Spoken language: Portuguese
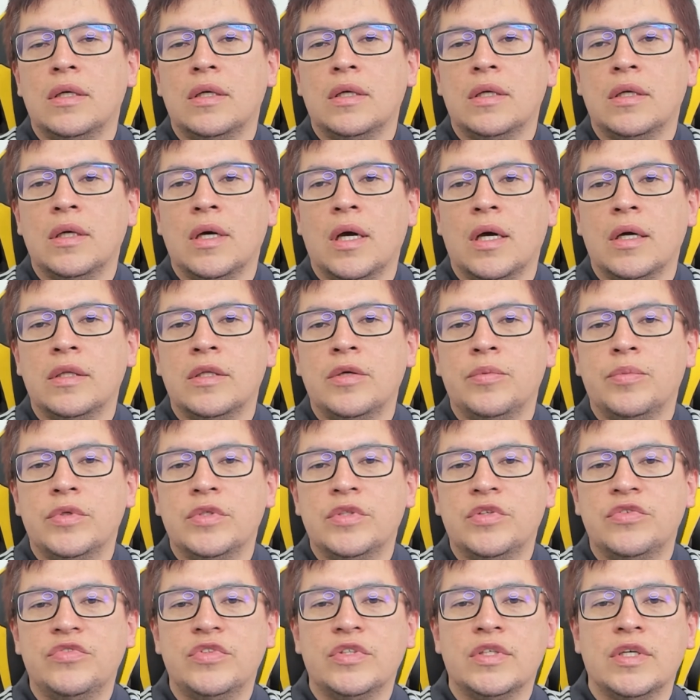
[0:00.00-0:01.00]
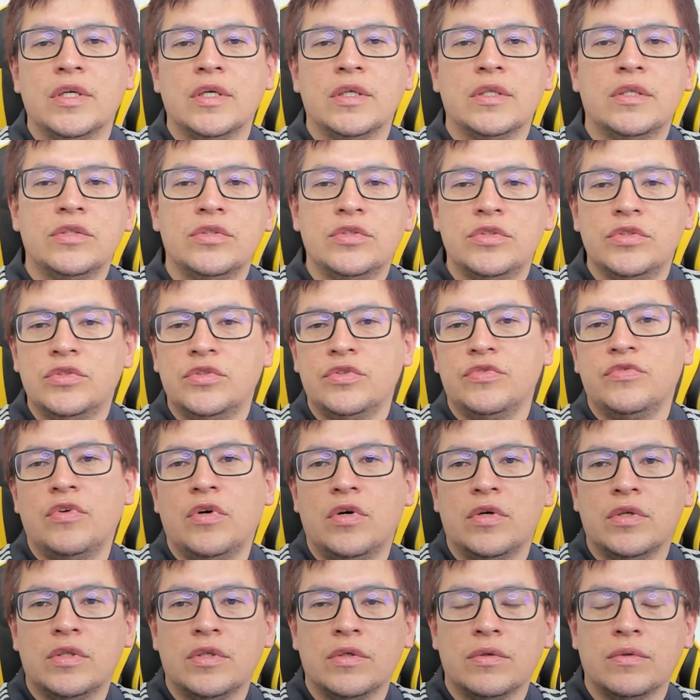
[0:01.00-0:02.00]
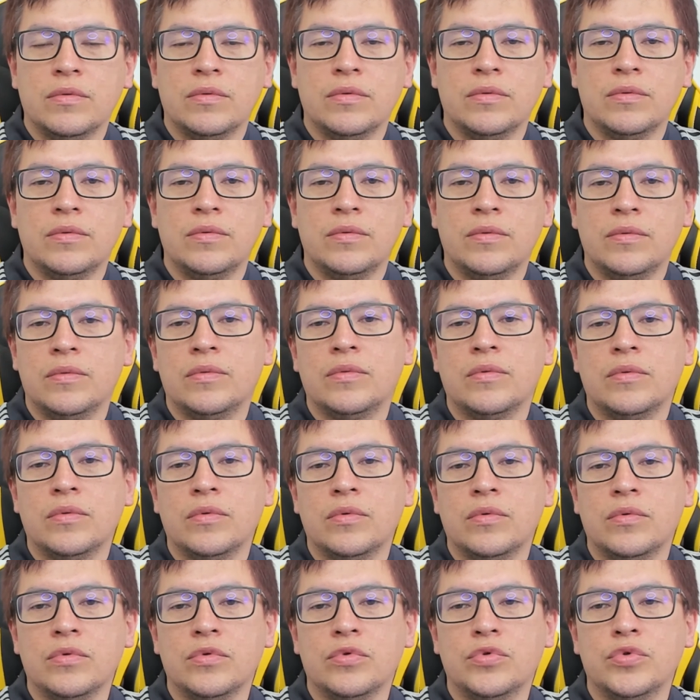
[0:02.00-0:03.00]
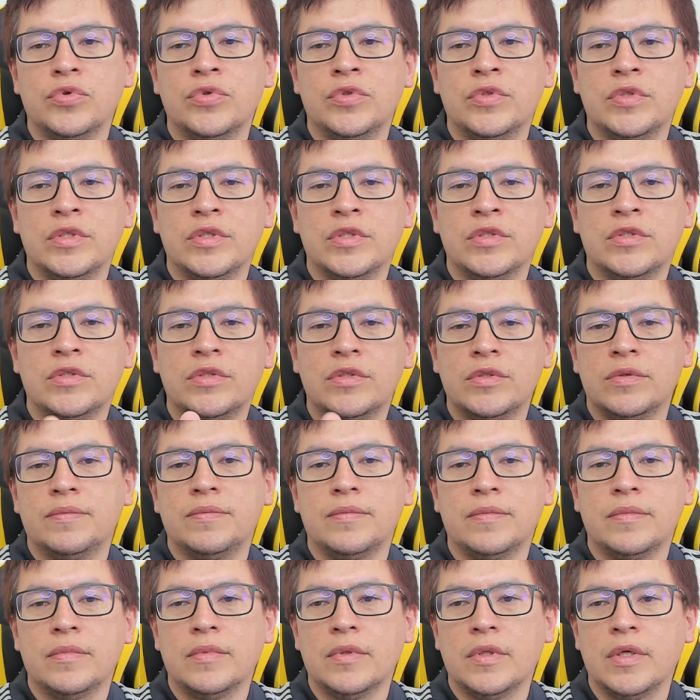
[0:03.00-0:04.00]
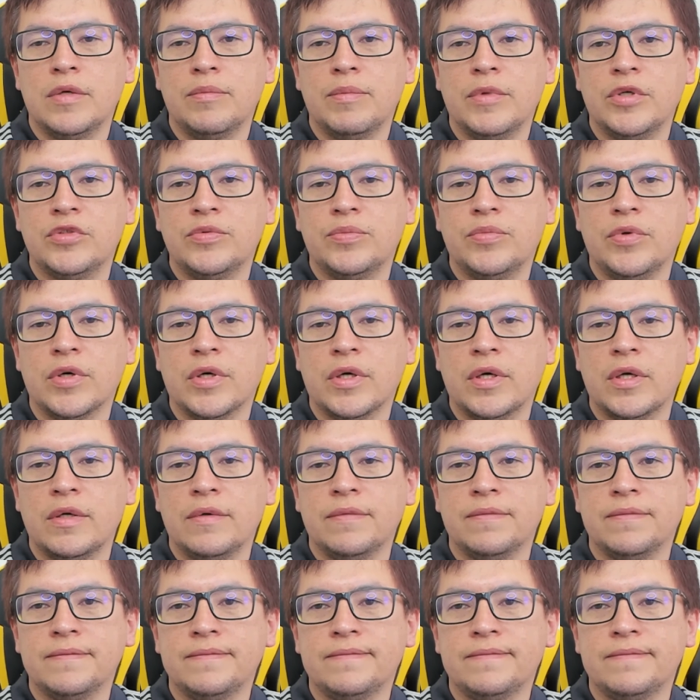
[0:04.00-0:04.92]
E aí depois da vinheta a gente volta com, com tudo isso mais um pouquinho.